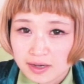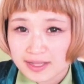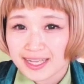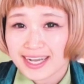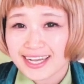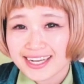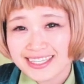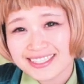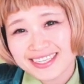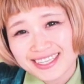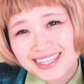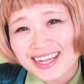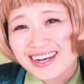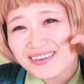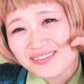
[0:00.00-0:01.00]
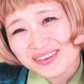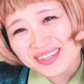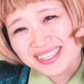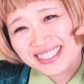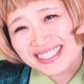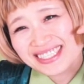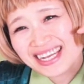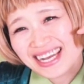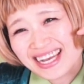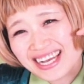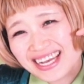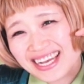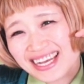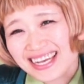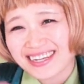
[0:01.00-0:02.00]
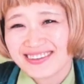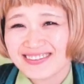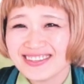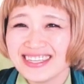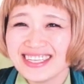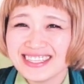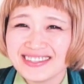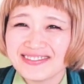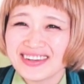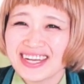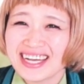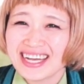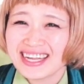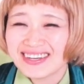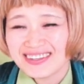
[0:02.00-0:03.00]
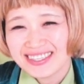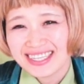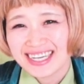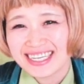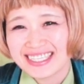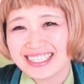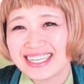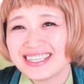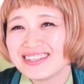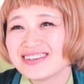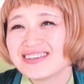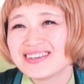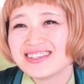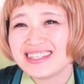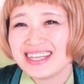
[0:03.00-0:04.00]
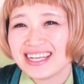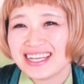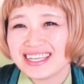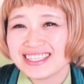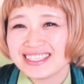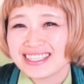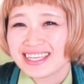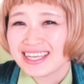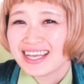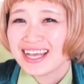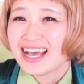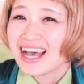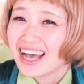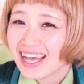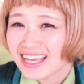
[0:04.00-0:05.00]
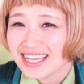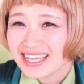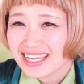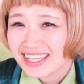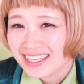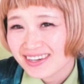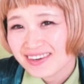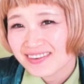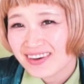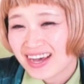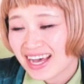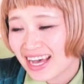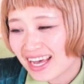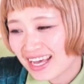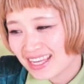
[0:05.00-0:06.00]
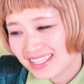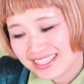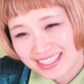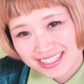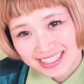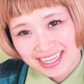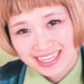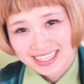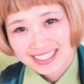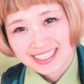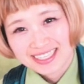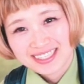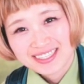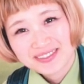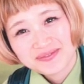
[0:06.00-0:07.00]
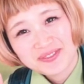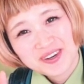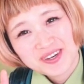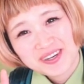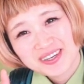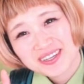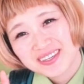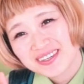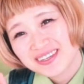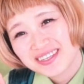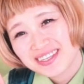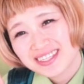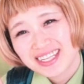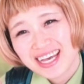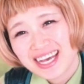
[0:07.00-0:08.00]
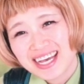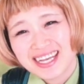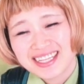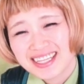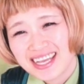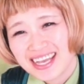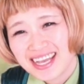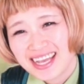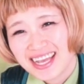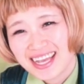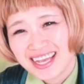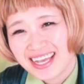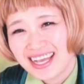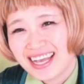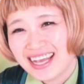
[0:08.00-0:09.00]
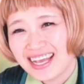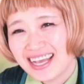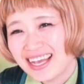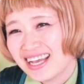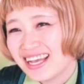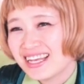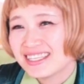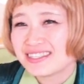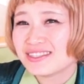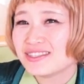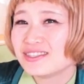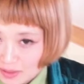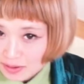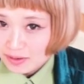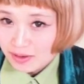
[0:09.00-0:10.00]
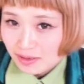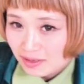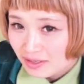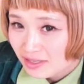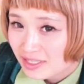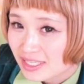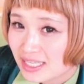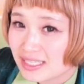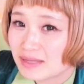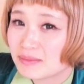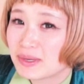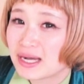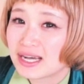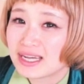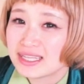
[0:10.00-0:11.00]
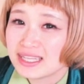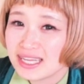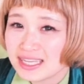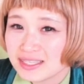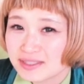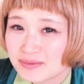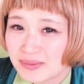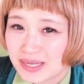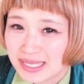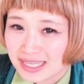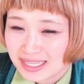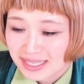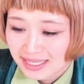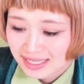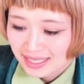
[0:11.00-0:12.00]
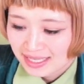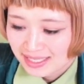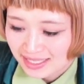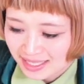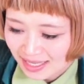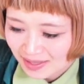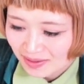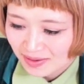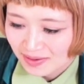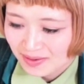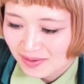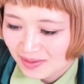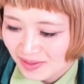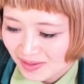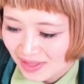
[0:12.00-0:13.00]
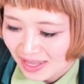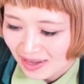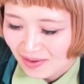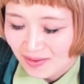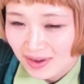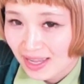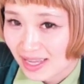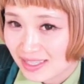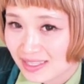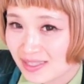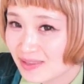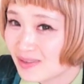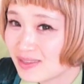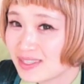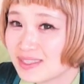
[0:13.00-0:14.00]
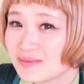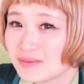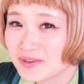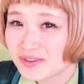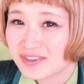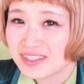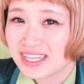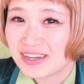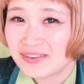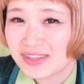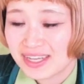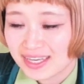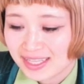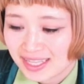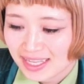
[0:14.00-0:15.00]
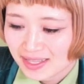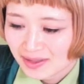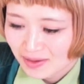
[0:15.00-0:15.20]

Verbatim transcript: お腹が空いたらモンスターこんにちはロシアン佐藤ですはい今日はじゃじゃん質問コーナーです登録者様がね10万人に達したということで今回初の質問コーナーをやりたい